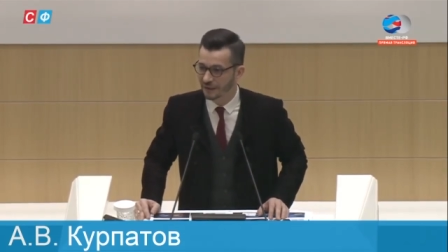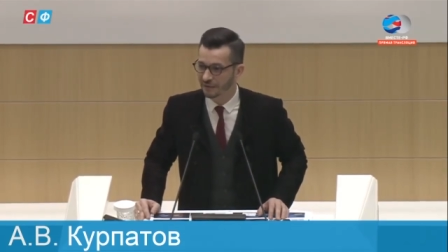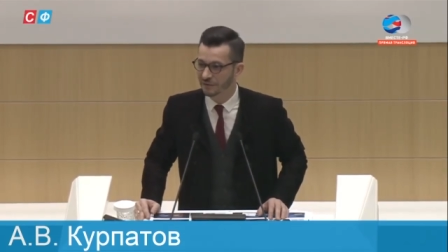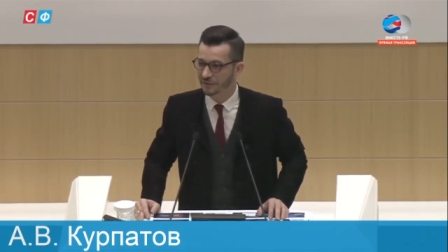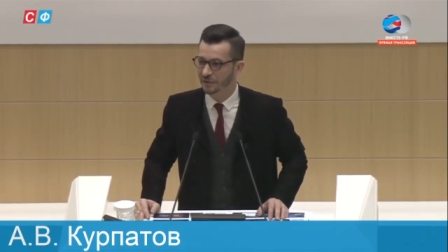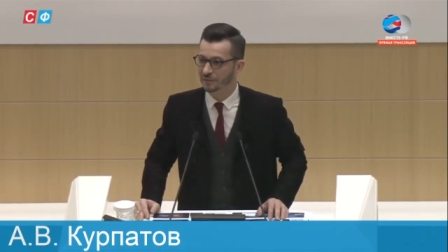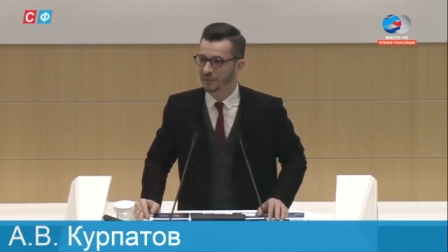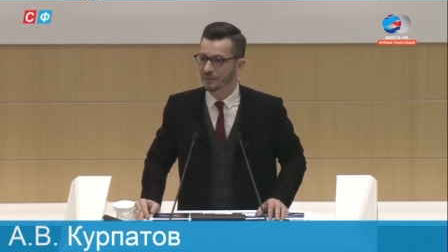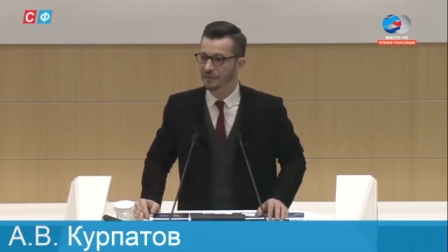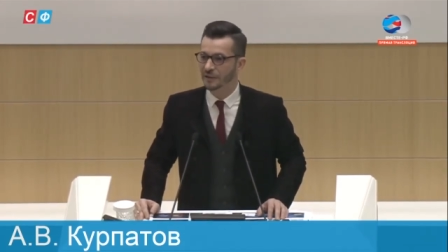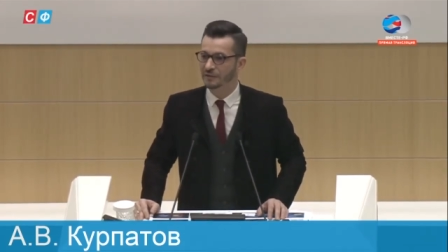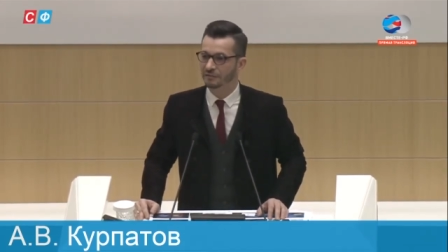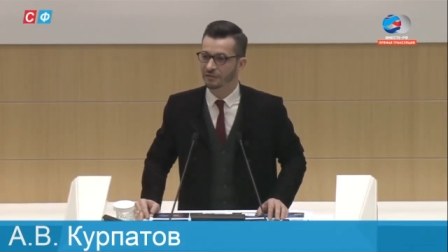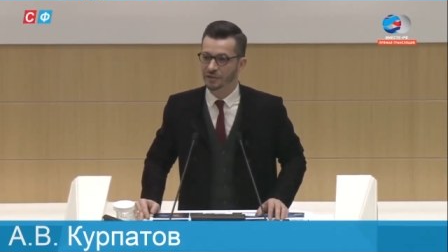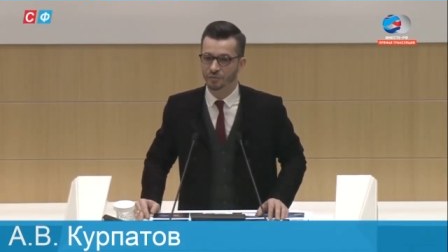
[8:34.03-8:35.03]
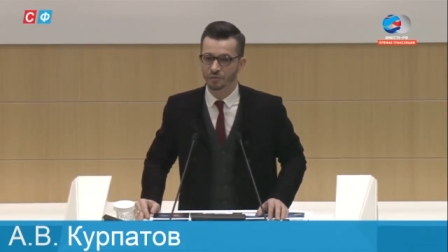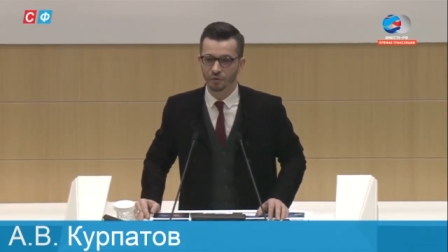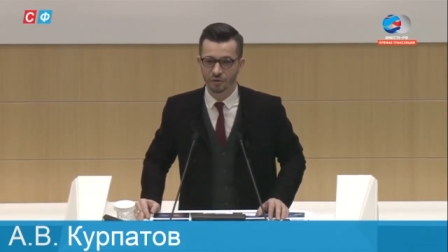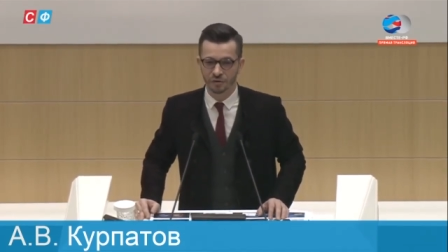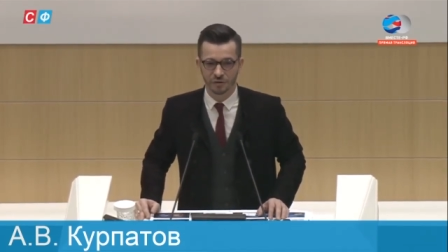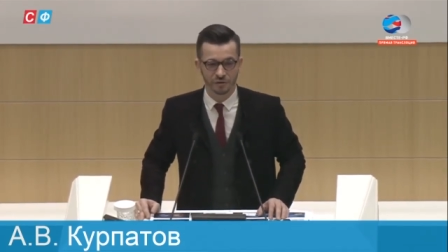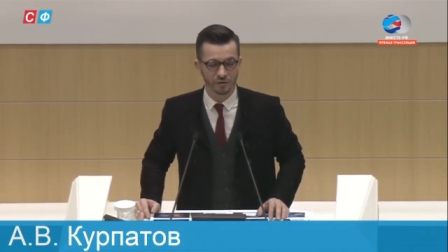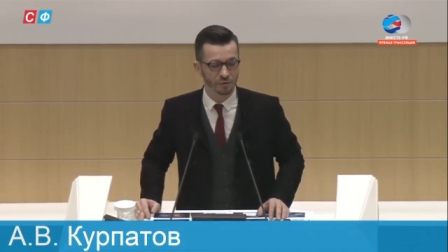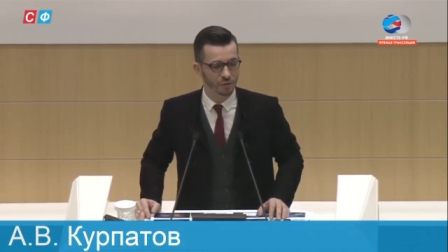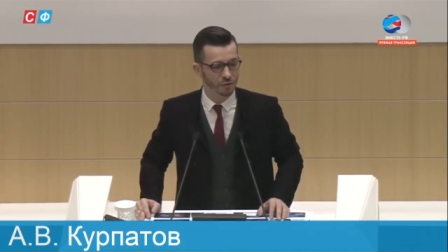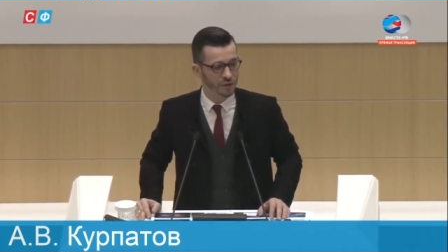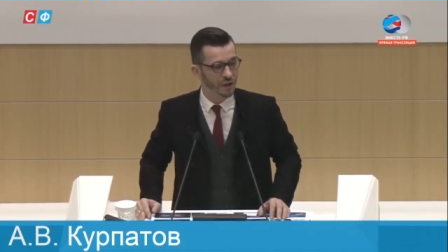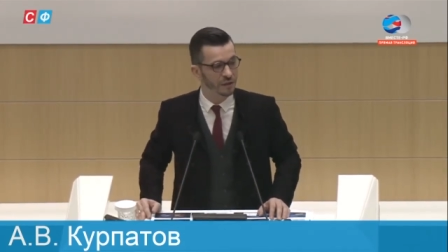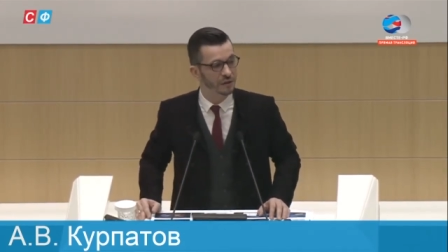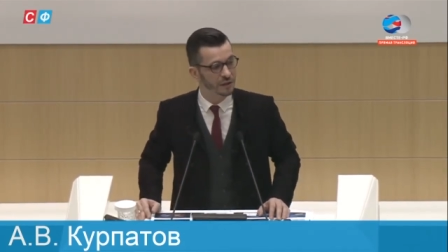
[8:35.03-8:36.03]
В этот момент ваш мозг
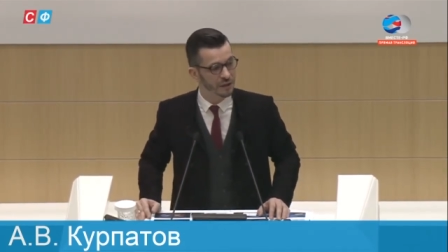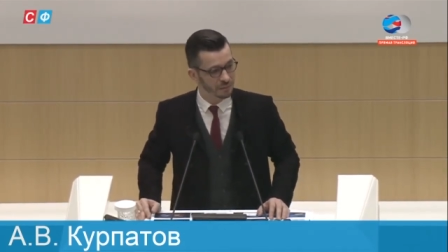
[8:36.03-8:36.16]
загружал